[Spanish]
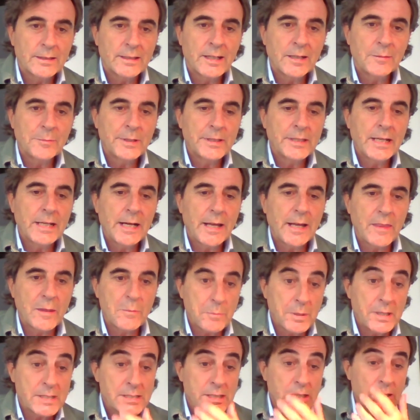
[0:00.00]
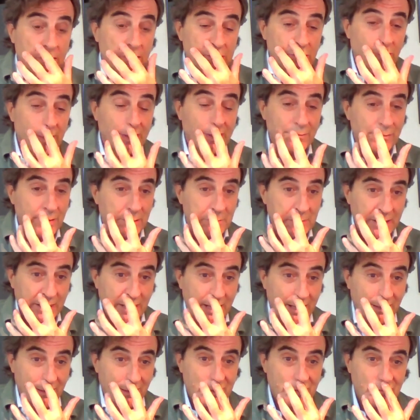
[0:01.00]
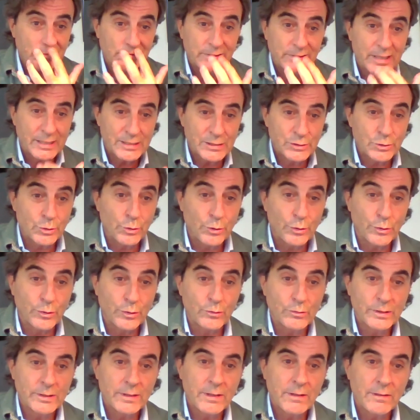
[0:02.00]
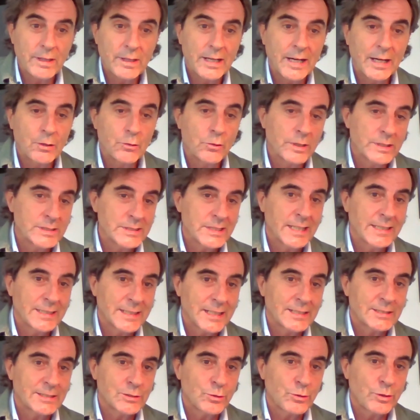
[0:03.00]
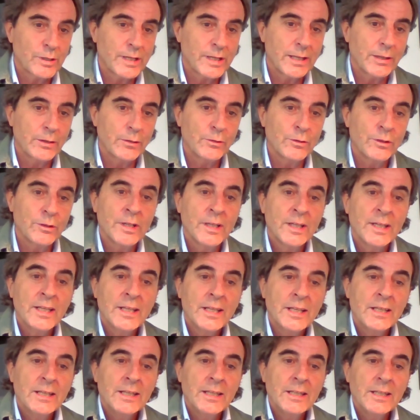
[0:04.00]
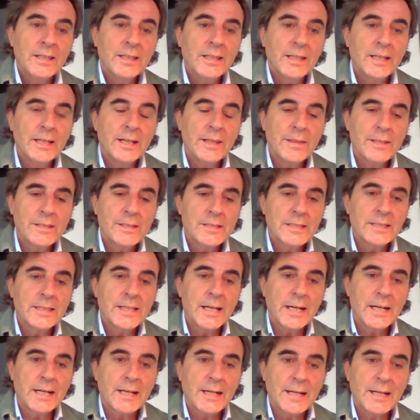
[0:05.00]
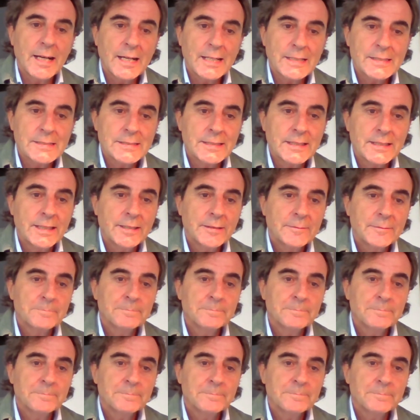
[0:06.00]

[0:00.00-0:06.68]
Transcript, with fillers: Realmente la depresión es una enfermedad, es un trastorno, es decir, algo que se ha trastornado y que necesita arreglarse.